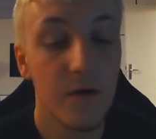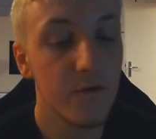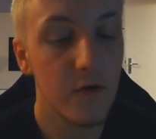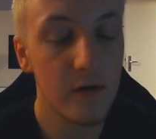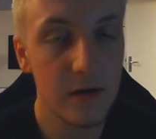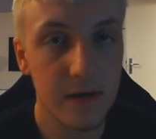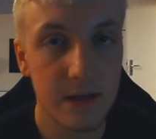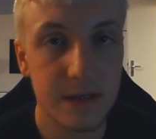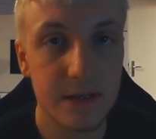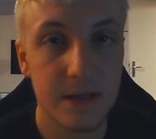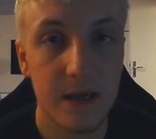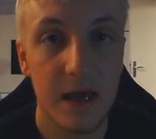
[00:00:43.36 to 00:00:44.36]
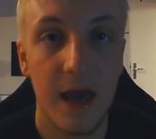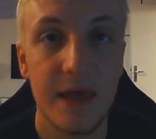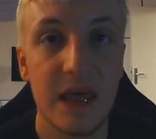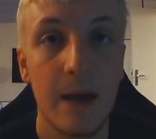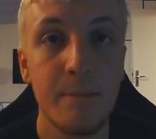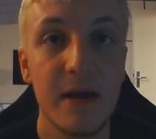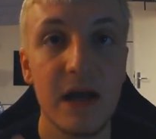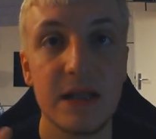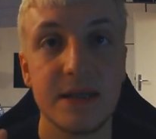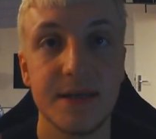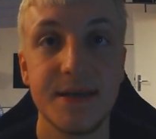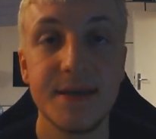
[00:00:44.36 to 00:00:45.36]
Folgendes, ich habe ja
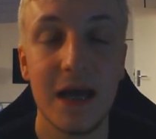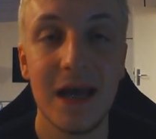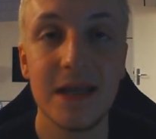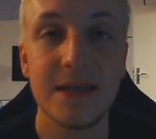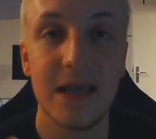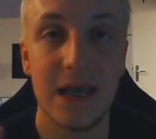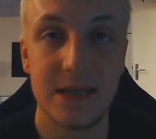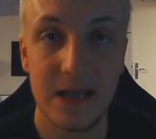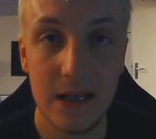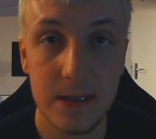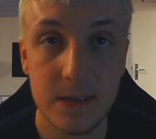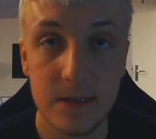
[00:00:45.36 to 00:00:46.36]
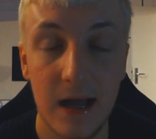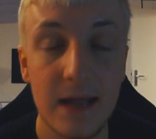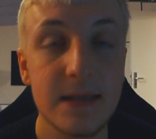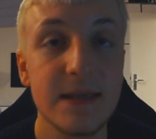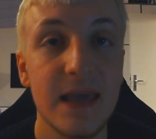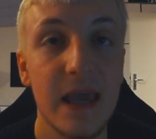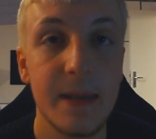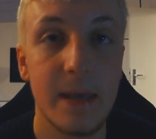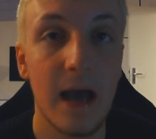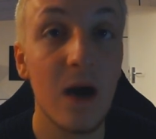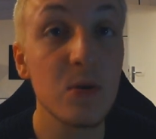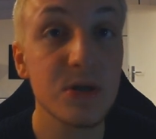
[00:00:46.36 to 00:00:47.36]
jetzt innen als Ersatz, als die
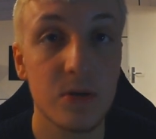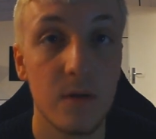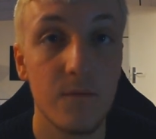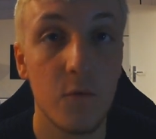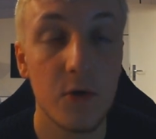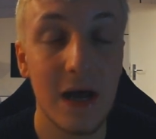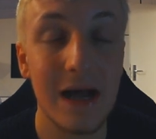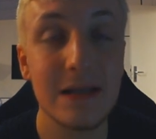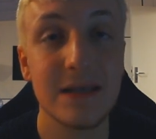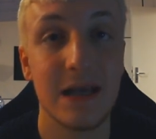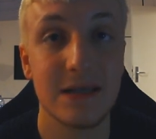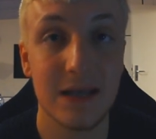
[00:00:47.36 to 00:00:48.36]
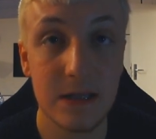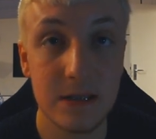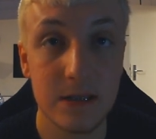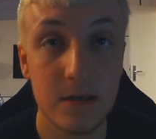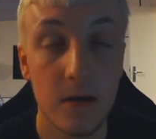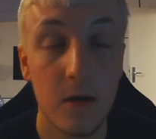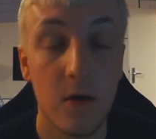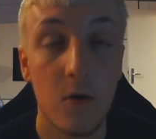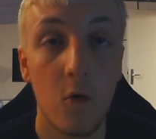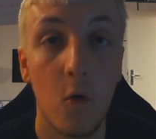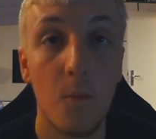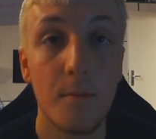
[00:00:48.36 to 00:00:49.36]
GNE rausgenommen wurde, als Ersatz,
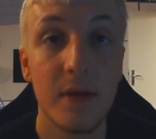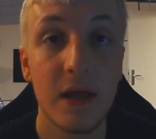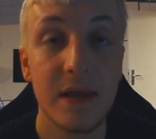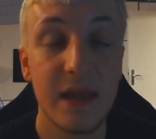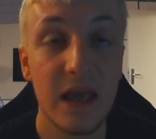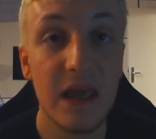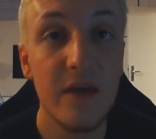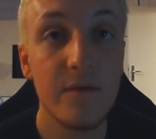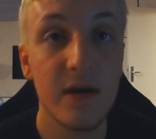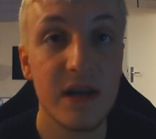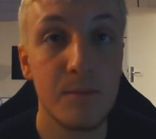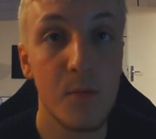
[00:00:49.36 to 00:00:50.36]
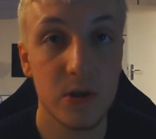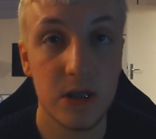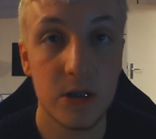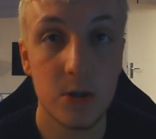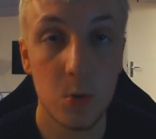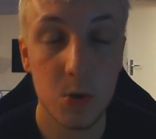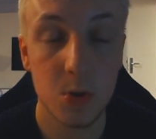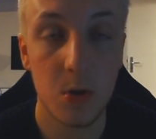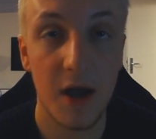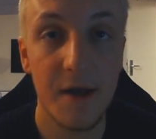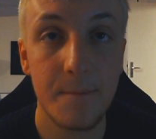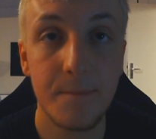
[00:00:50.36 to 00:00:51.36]
um den Kiefer in der Position
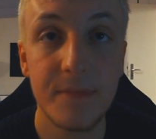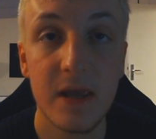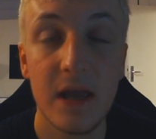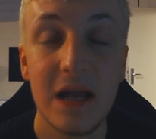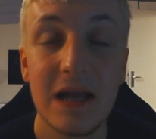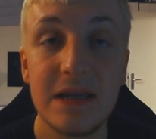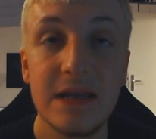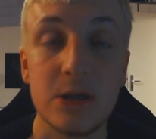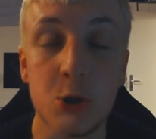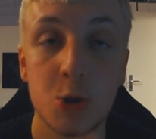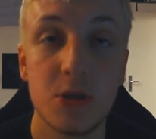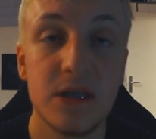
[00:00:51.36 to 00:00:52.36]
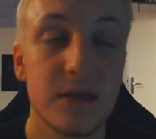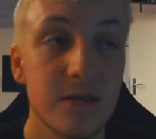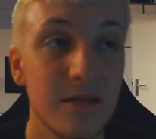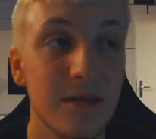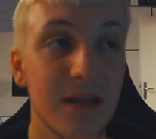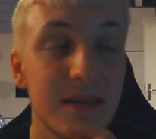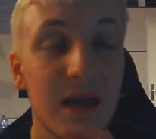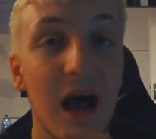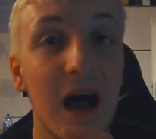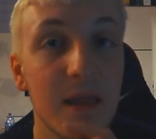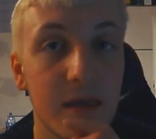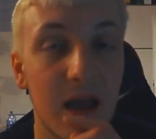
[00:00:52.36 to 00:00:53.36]
zu halten, diese, diesen
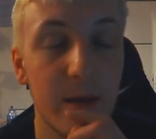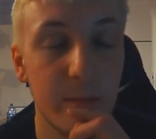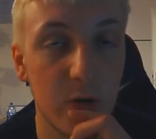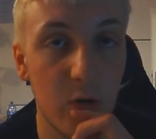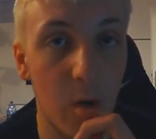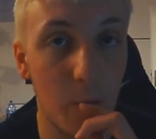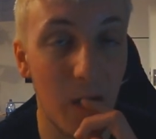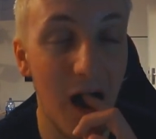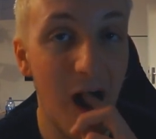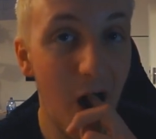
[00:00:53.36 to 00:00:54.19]
Draht reinbekommen.